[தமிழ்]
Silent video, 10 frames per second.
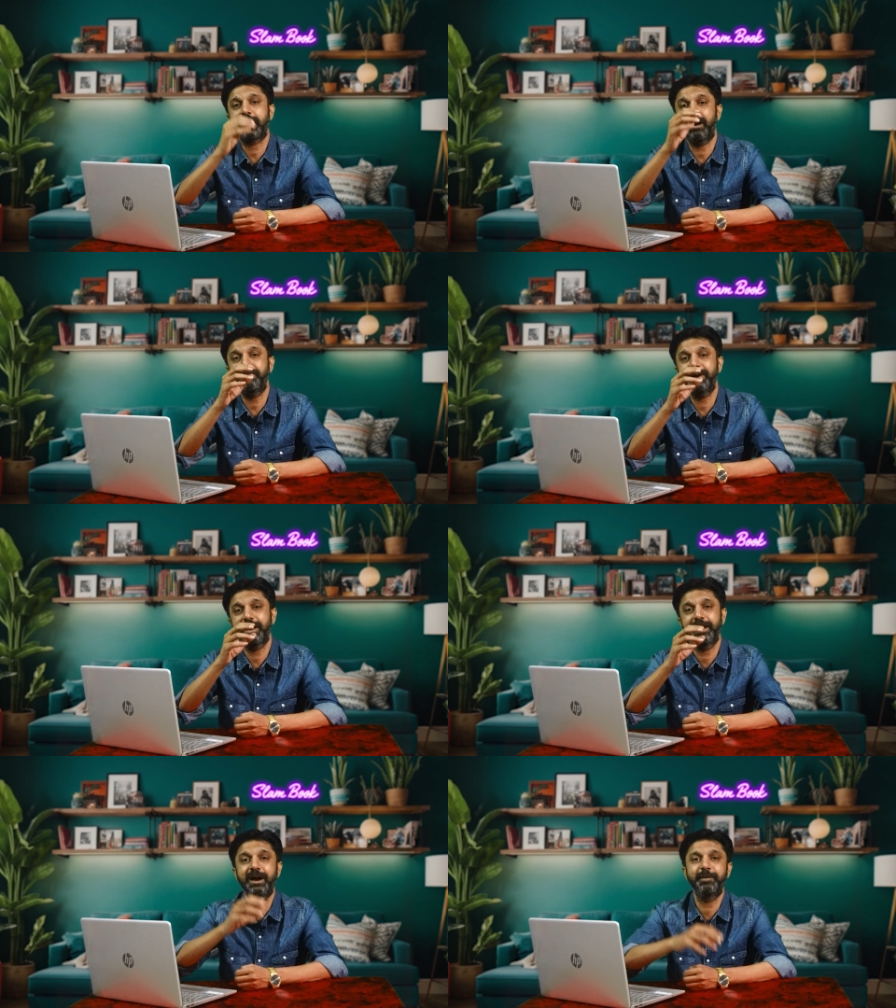
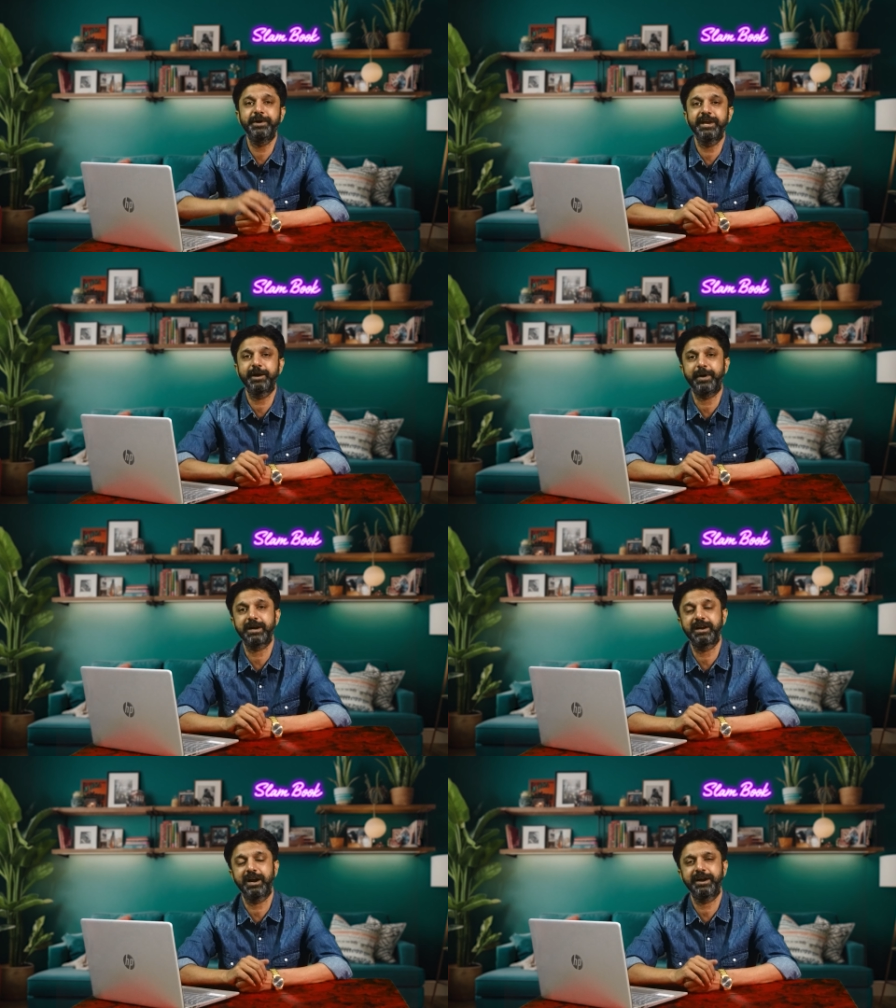காவாலயா அப்படிங்கிற
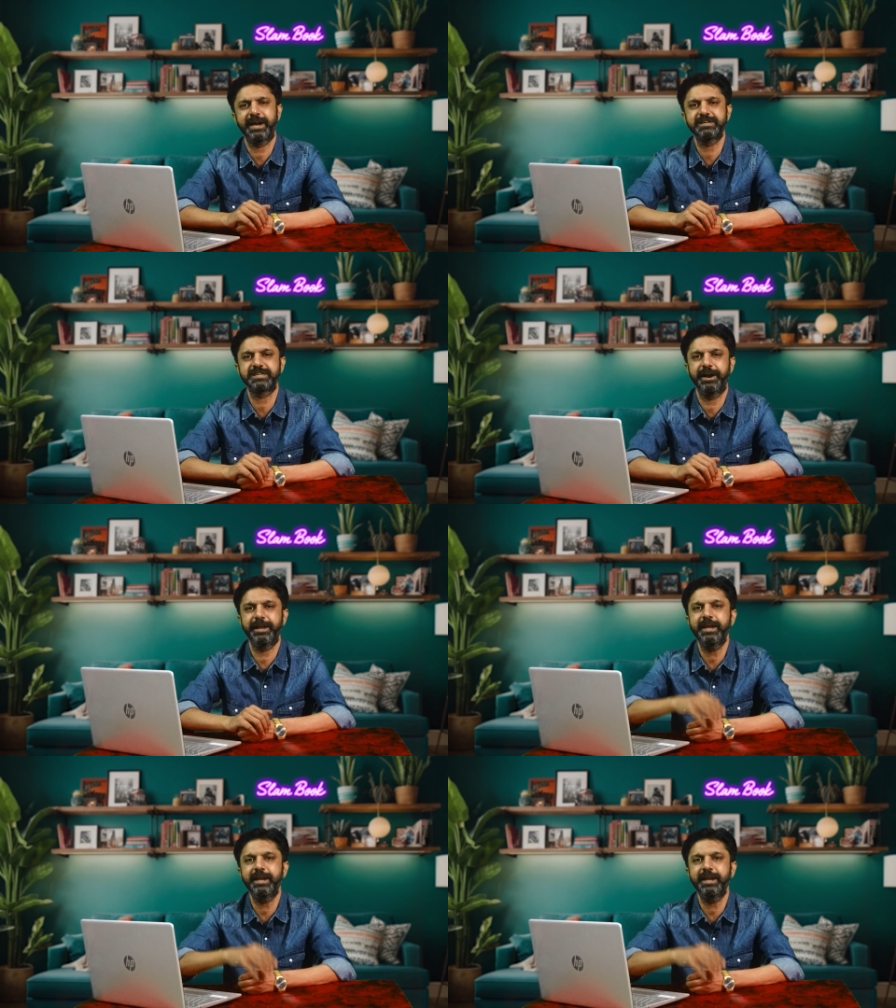பாட்டுலாம் டான்ஸ் ஆடி